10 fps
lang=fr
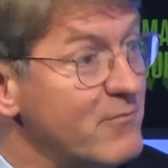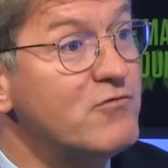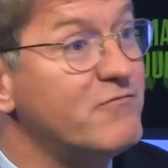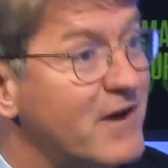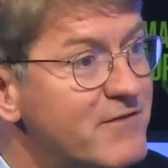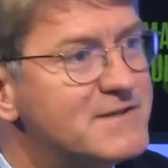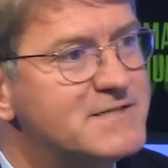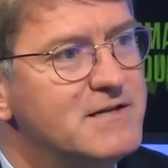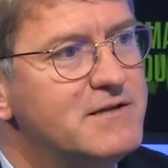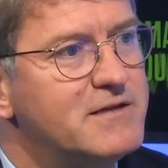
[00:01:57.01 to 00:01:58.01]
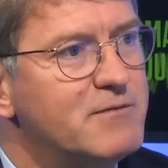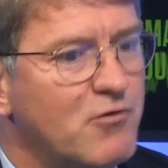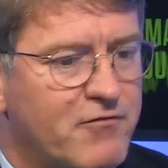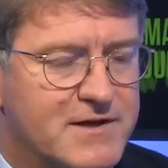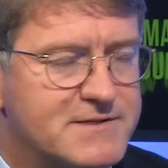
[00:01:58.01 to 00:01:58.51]
une, vraiment une vraie
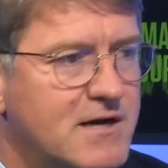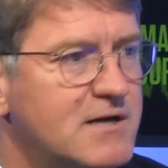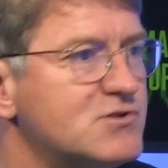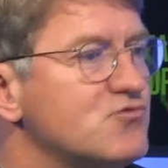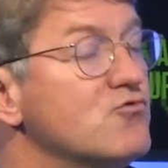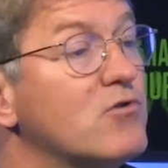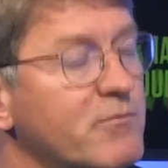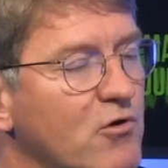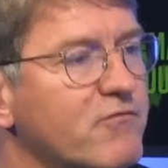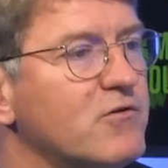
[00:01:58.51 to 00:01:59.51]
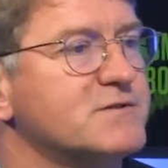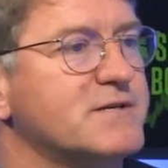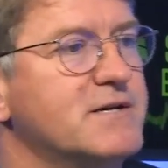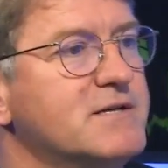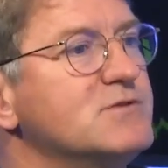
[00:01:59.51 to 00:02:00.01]
facilité pour faire ça sur les
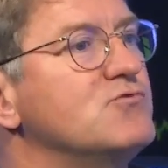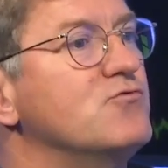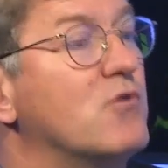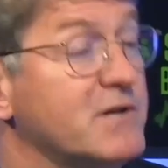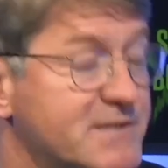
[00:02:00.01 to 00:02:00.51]
banques françaises,